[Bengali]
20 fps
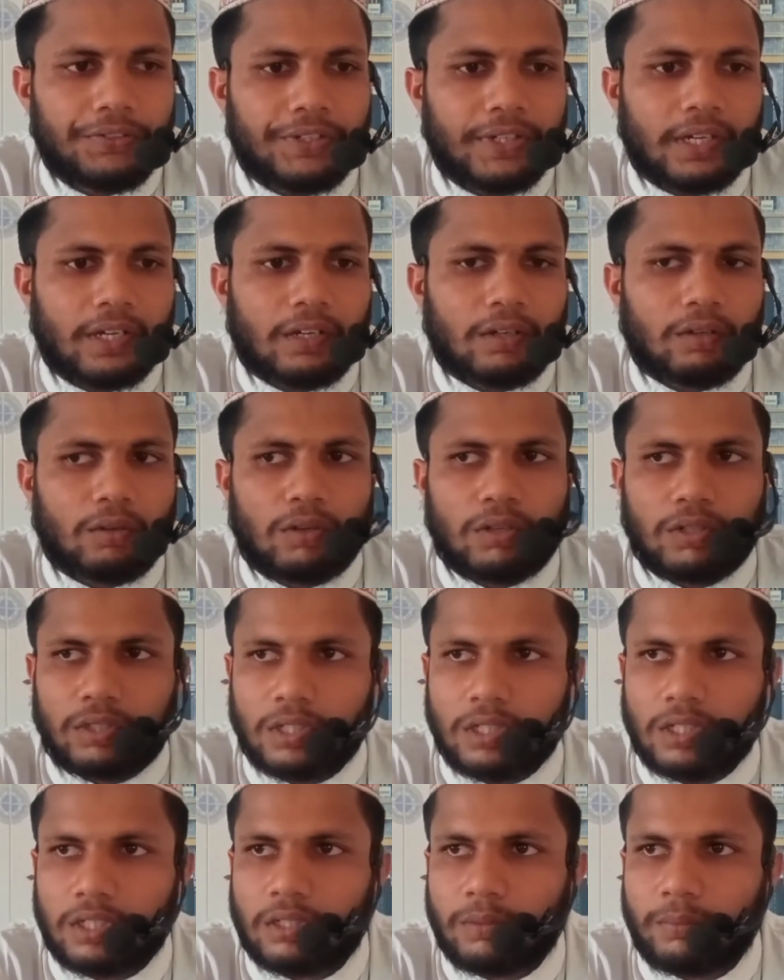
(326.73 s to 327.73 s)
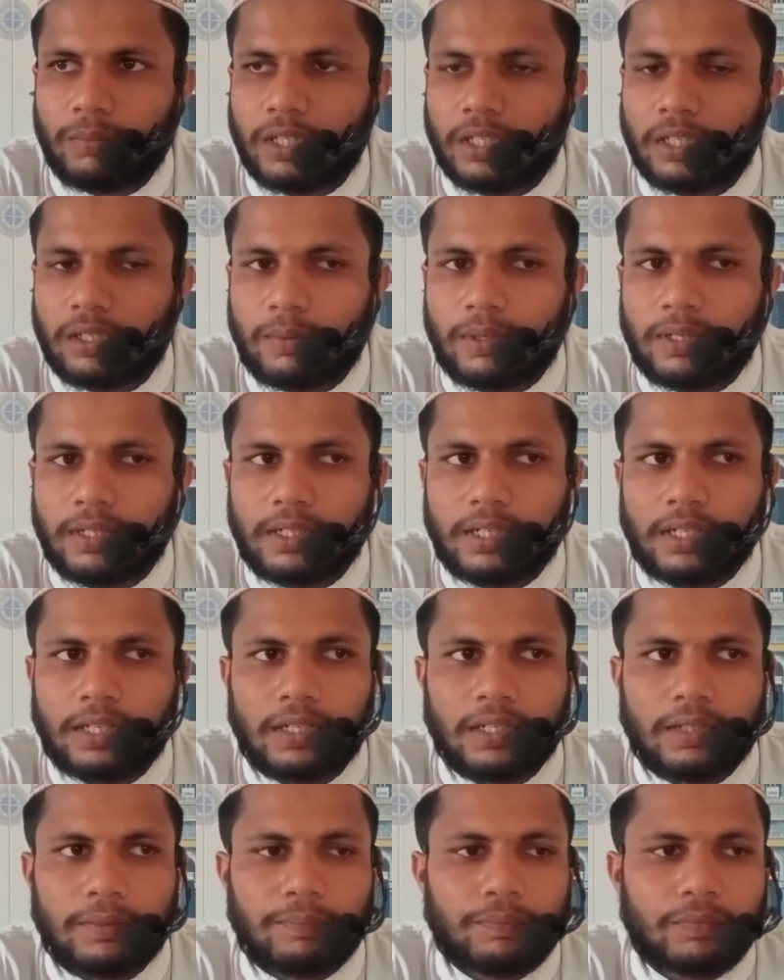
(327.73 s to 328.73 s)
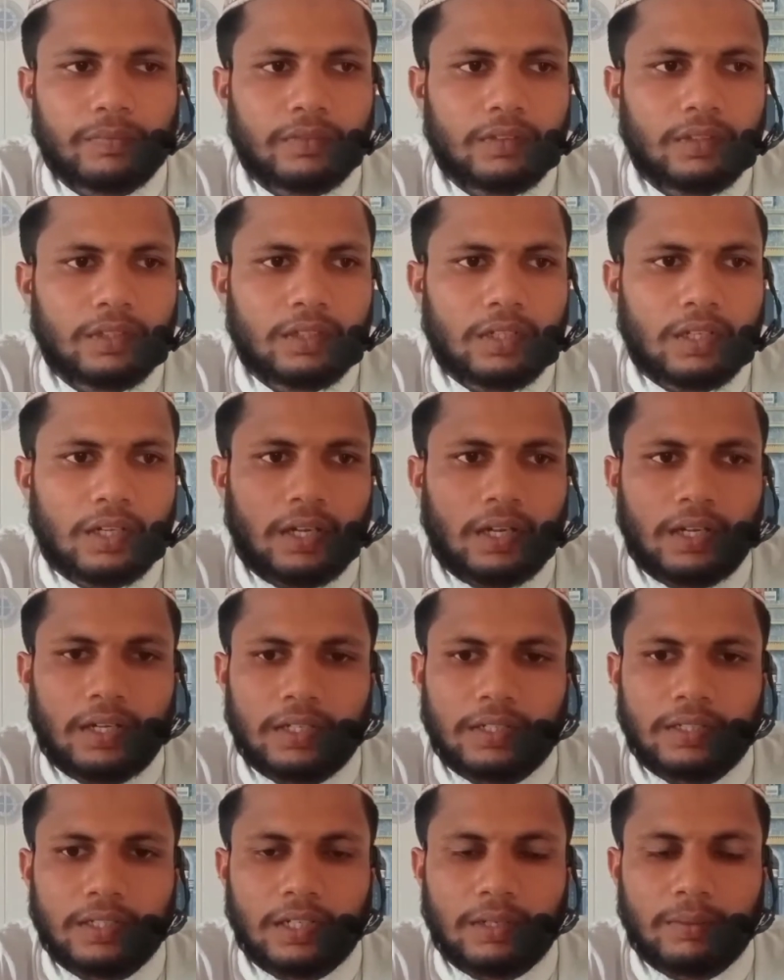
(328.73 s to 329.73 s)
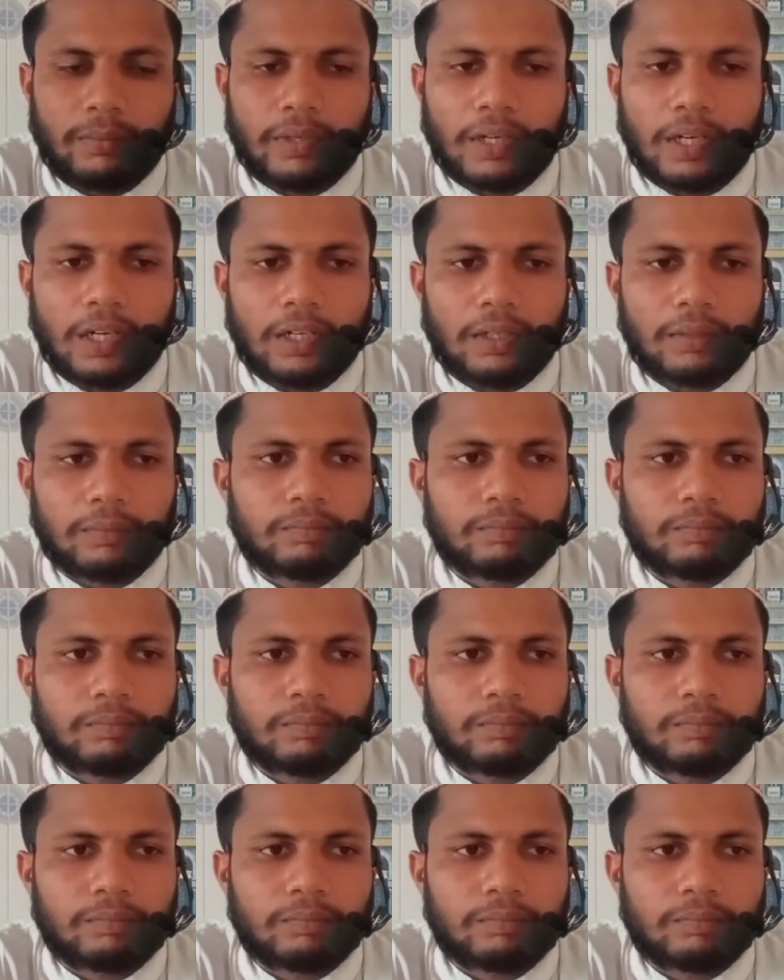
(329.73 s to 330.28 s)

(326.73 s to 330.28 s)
যার অশেষ মেহরবানিতে আজ আমরা